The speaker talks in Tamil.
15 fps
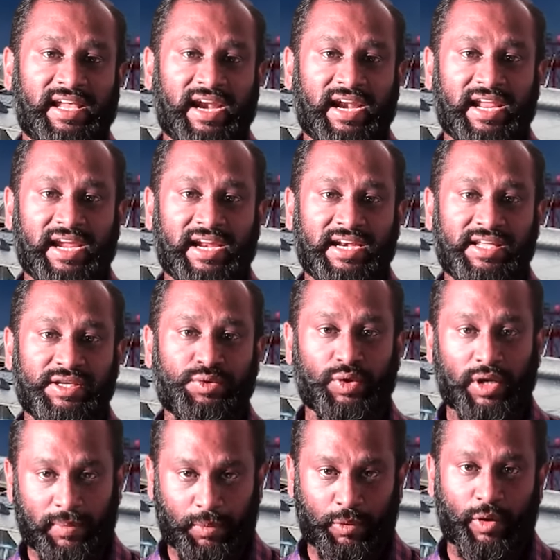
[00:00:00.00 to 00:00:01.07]
என் நீ
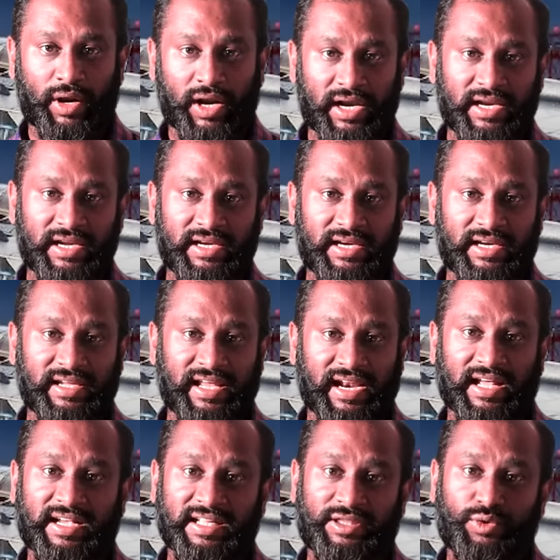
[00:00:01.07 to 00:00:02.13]
சுட போகிறான்னு
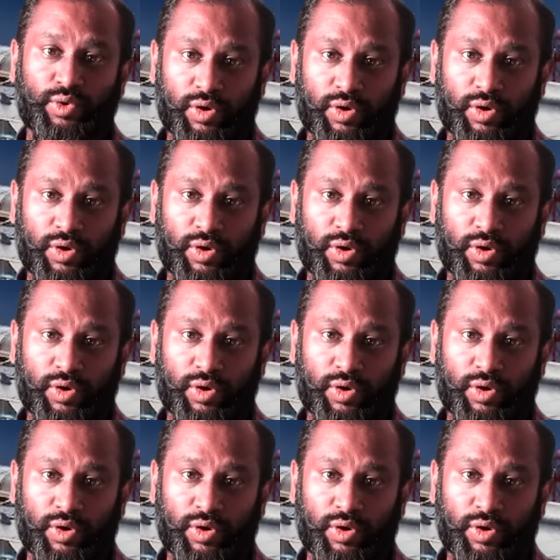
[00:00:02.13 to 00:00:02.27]
எனக்கு